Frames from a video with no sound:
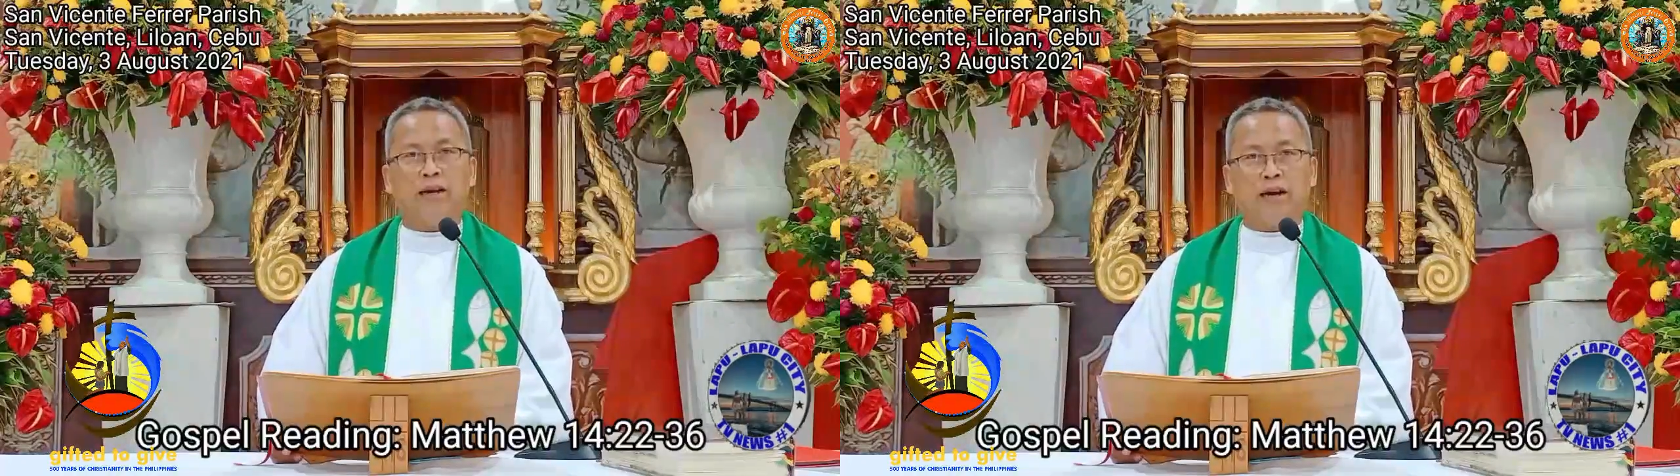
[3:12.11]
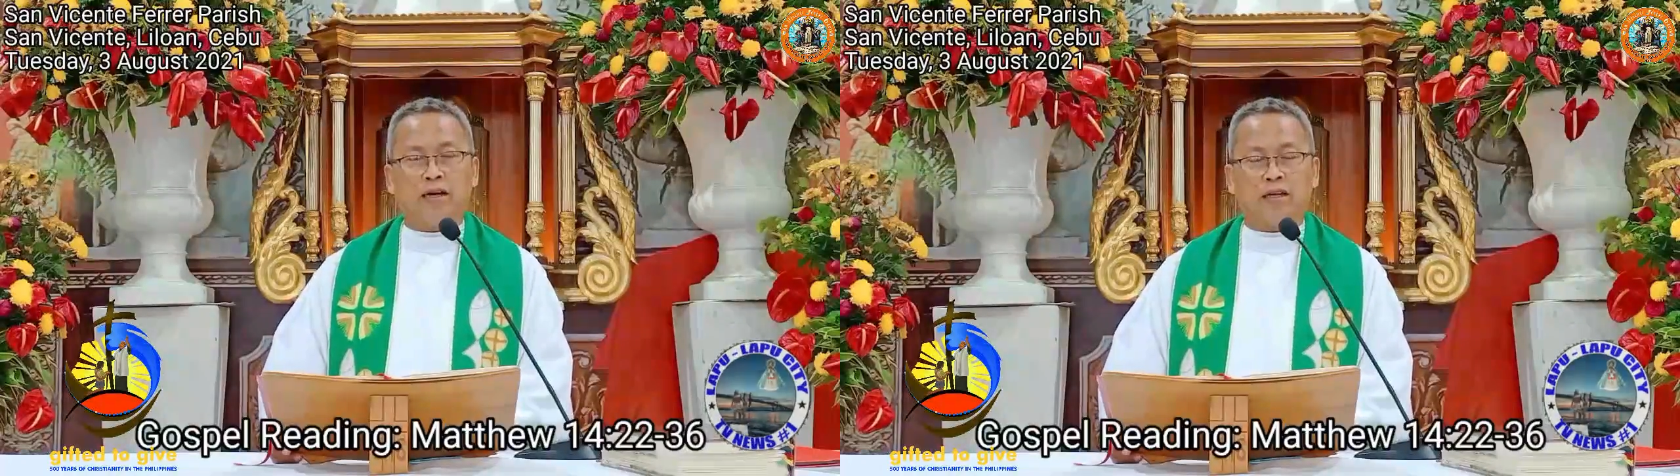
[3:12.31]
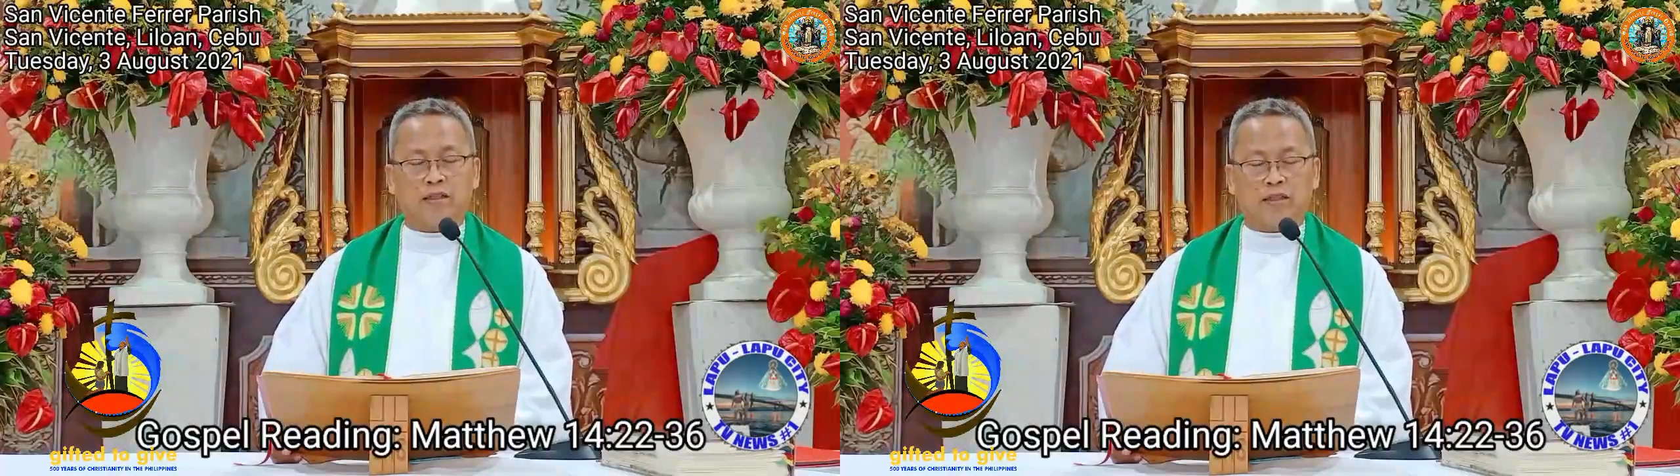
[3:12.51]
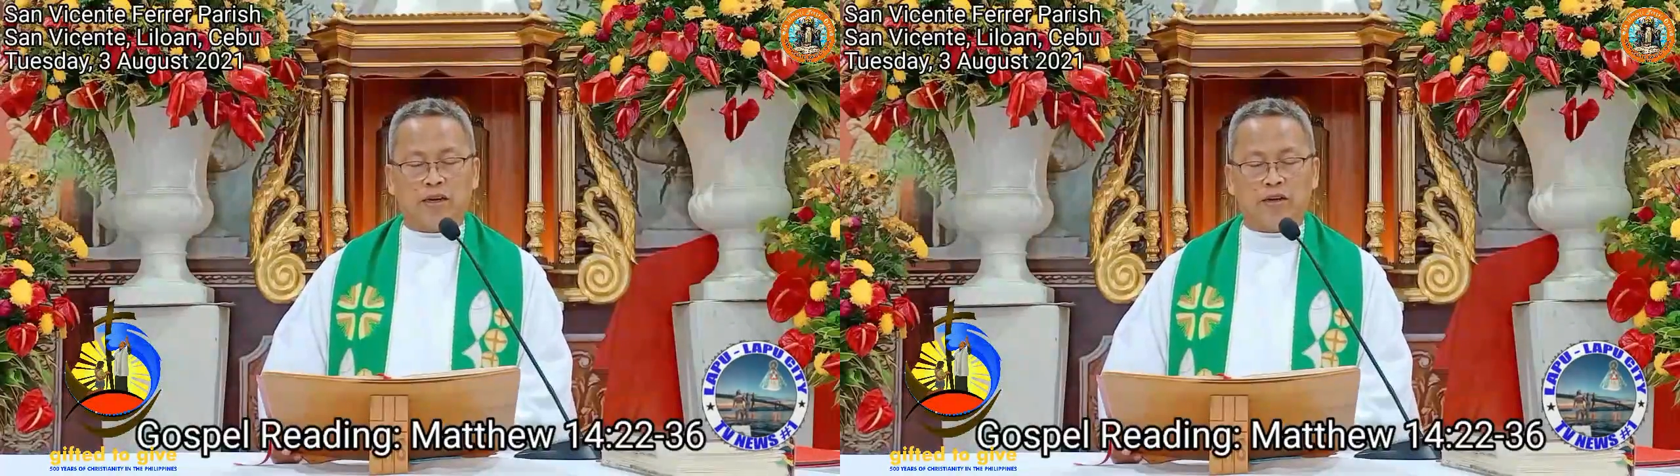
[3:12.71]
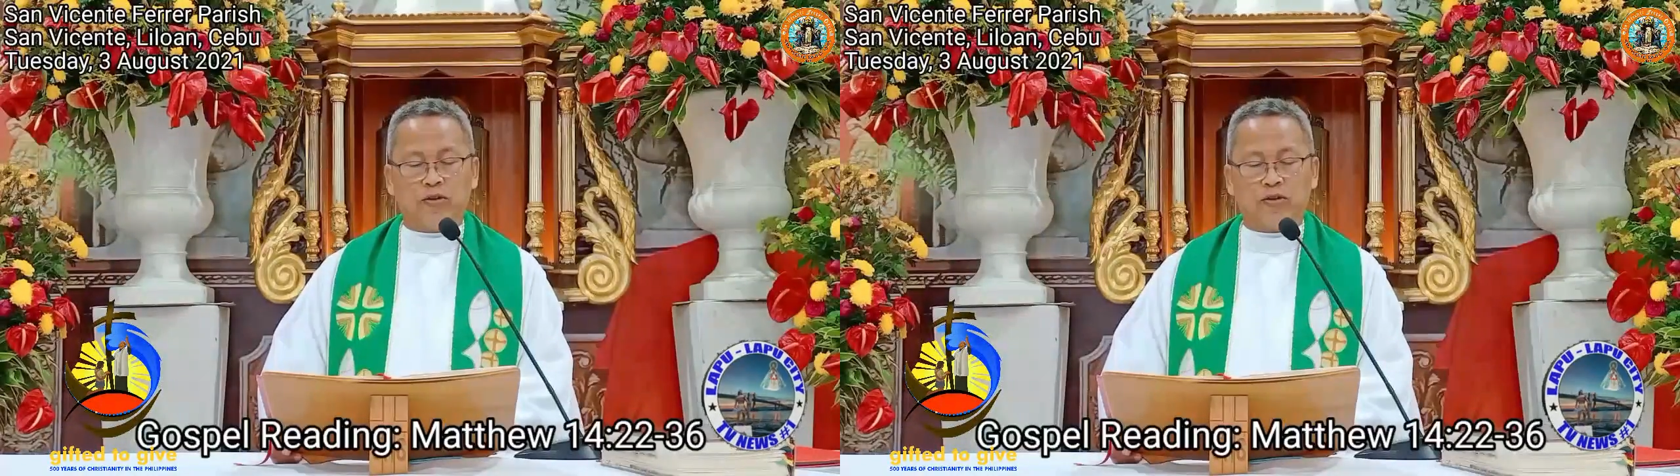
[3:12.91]
anak
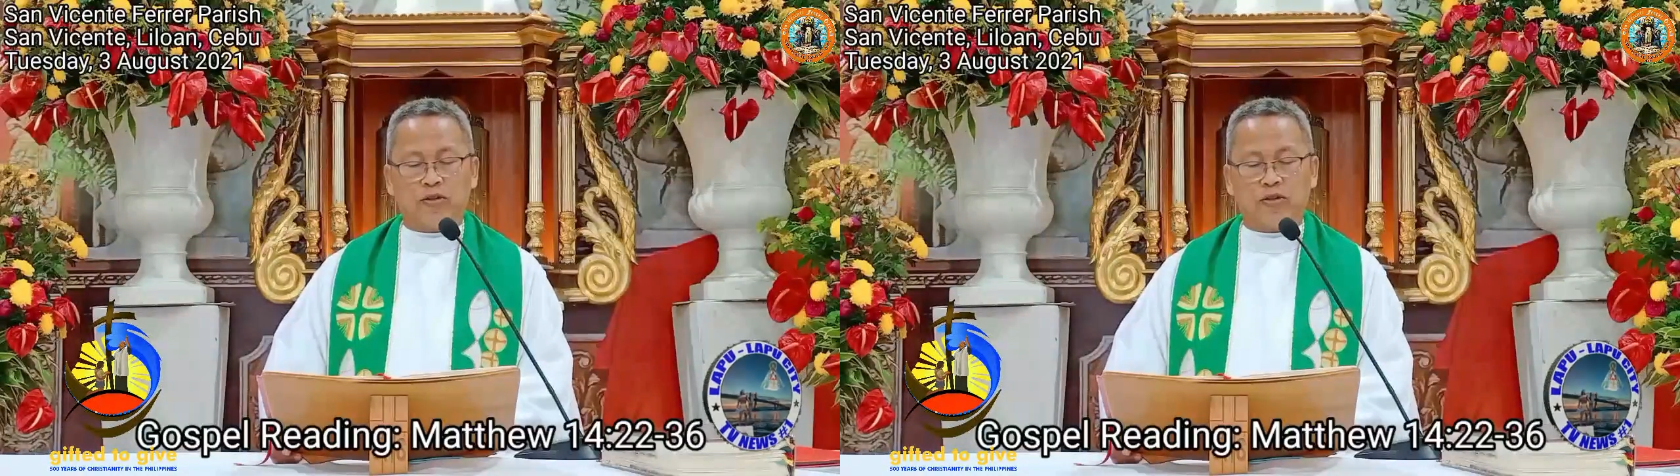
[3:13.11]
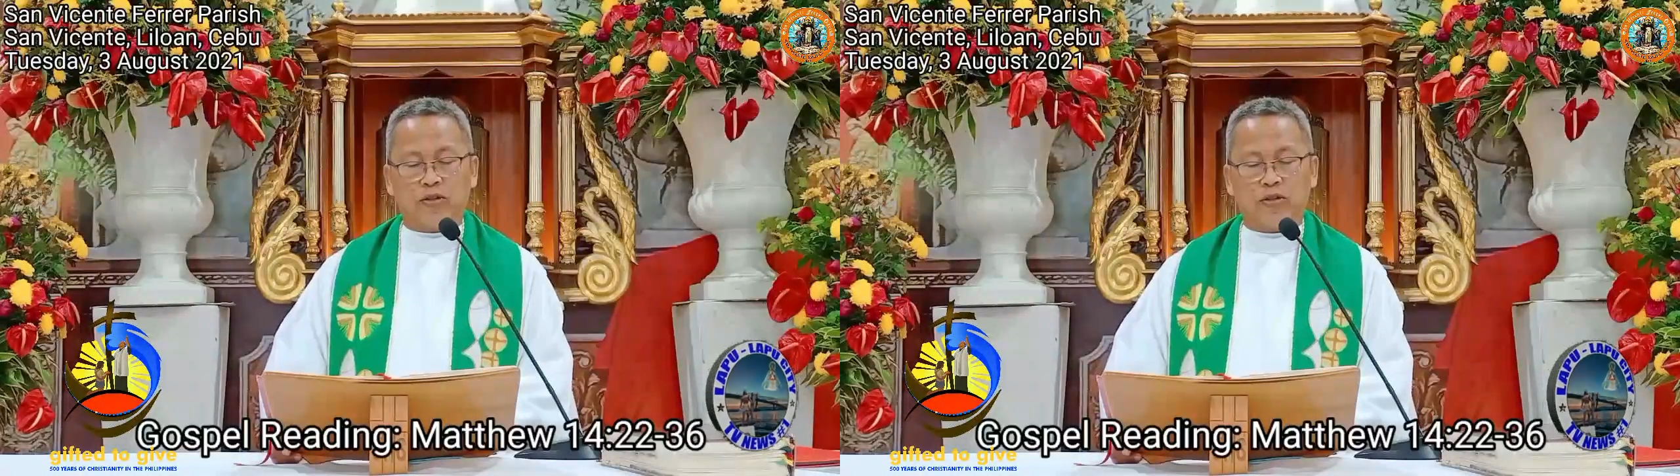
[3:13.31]
sa Dios